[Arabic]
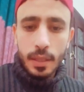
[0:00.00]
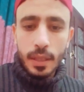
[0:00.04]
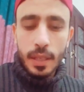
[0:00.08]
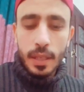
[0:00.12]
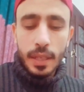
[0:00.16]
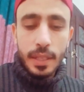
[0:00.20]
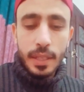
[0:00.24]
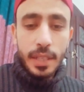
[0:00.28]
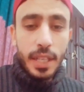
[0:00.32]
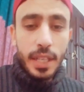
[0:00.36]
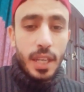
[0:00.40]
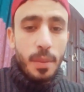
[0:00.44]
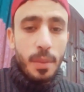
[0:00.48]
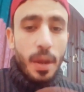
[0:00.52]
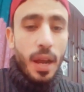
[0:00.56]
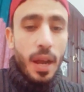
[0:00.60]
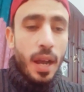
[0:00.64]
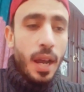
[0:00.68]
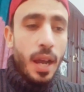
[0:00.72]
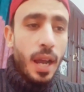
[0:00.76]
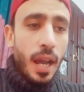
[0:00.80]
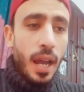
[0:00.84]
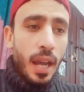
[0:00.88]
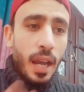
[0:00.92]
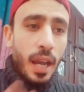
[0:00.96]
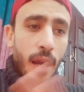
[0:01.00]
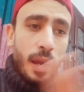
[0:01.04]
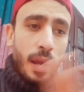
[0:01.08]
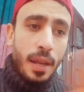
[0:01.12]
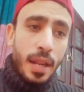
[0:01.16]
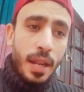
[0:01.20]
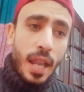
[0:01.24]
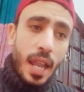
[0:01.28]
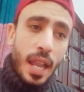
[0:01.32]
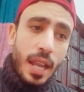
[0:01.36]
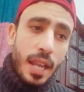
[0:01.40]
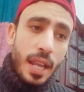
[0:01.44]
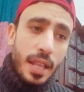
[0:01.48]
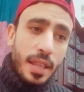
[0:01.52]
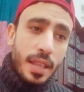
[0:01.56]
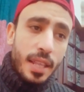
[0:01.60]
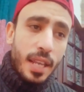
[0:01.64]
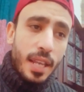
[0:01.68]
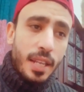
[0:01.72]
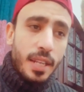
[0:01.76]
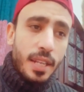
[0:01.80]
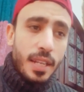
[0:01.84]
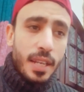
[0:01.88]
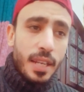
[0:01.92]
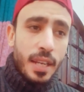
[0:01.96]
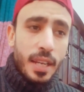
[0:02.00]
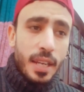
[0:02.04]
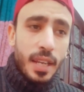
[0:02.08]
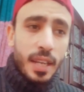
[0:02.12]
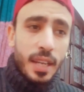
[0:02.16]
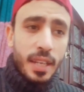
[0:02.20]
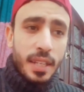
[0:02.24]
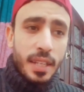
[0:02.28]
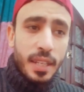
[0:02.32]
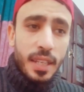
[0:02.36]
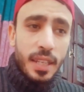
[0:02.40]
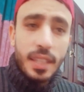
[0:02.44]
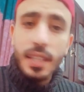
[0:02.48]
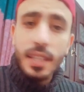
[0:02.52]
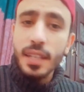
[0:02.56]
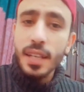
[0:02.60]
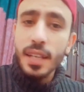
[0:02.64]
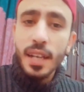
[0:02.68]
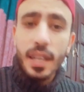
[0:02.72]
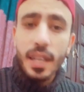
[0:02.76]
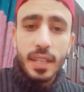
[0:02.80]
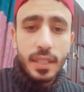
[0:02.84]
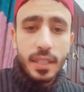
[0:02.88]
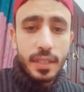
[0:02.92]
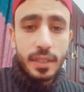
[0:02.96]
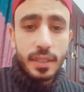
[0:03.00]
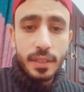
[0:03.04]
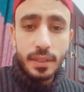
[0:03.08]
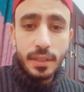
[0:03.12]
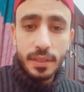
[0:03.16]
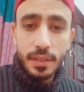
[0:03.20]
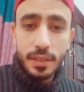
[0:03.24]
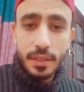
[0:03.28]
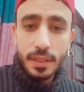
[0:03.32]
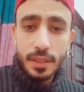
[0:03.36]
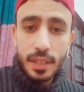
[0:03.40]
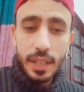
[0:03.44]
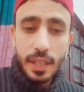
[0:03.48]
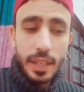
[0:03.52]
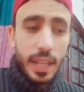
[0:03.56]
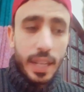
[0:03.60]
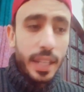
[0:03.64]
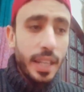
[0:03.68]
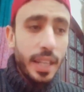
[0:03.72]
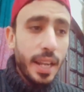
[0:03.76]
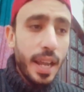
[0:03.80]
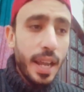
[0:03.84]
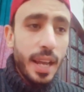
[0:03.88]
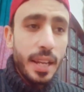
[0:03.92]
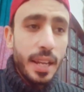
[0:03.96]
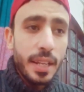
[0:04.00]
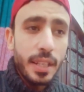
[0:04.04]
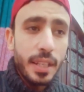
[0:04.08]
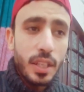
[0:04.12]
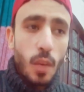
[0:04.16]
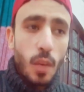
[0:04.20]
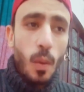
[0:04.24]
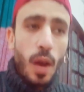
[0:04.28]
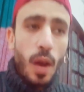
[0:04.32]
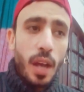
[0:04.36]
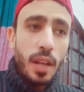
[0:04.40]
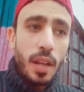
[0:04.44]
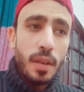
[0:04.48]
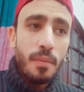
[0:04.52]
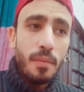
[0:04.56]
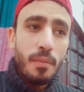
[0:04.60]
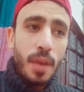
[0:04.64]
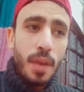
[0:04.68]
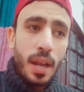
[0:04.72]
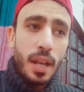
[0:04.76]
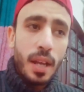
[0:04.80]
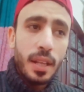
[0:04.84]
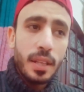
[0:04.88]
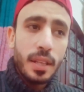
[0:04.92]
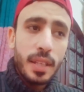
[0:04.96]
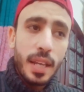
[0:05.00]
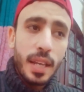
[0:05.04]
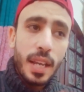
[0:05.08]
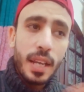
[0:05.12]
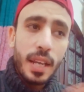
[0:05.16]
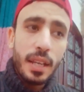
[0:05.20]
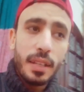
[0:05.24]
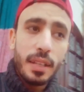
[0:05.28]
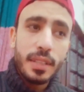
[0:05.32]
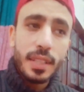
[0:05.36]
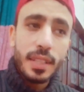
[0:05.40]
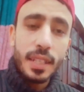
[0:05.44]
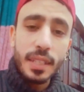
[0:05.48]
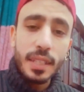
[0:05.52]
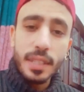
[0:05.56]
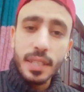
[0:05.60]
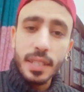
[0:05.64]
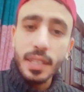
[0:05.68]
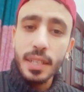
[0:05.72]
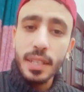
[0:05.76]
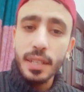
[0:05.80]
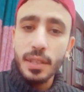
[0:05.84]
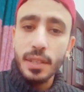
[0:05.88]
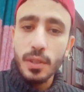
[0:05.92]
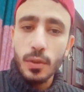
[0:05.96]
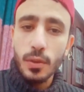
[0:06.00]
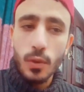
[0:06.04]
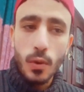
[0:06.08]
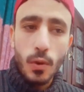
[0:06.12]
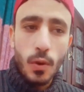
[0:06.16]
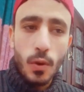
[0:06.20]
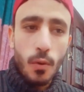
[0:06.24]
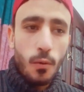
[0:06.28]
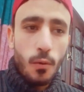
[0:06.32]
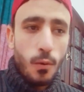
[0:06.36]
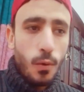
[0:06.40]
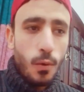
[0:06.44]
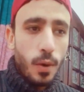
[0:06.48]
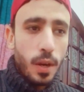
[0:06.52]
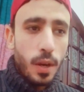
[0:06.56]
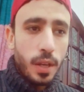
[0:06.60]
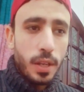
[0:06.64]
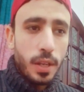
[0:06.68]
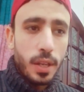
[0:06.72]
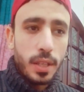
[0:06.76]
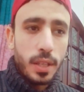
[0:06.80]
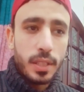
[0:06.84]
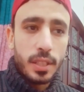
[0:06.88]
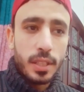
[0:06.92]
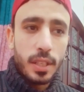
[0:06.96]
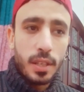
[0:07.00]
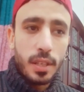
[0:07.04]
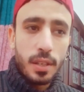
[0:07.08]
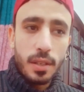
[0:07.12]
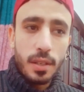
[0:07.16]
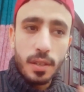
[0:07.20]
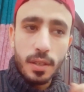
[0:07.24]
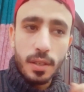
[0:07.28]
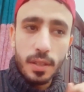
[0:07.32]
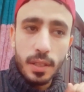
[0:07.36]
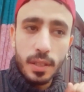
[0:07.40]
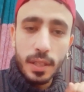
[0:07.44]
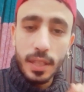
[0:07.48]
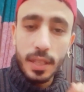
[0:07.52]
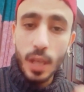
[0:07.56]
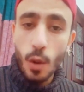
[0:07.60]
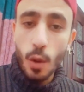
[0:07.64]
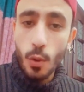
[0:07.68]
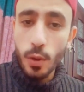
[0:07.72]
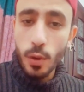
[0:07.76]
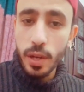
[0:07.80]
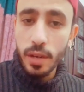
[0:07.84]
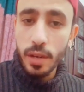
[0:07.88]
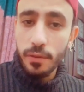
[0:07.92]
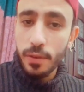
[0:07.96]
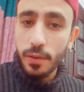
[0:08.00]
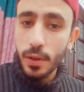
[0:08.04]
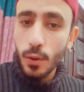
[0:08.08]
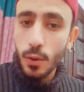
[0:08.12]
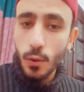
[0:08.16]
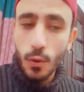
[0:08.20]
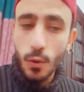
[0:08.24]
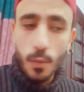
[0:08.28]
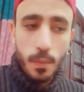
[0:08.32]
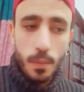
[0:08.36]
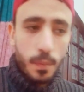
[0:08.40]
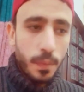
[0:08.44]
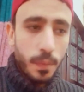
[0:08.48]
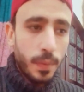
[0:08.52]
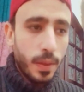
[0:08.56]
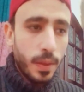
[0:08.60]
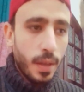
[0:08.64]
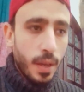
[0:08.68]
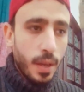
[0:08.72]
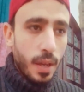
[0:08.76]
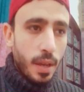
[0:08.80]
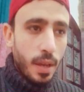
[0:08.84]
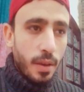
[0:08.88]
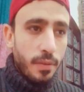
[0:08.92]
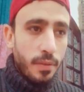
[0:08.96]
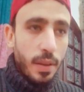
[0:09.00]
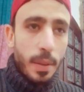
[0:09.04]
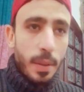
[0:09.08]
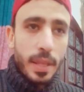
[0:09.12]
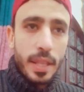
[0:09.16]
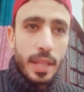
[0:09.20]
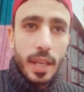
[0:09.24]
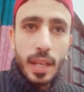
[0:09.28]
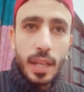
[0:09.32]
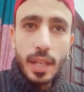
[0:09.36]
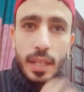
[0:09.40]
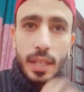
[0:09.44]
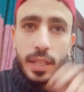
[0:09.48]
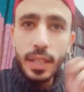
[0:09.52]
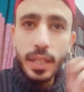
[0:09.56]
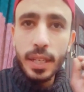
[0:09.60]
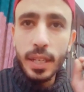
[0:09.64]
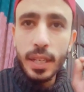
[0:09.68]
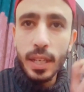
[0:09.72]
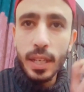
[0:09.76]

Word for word: نيجي بقى على الناحيه التانية النادي الاهلي النادي الاهلي طبعا بعد اخر سنتين ان هو يخسر دوري فيهم فبالتالي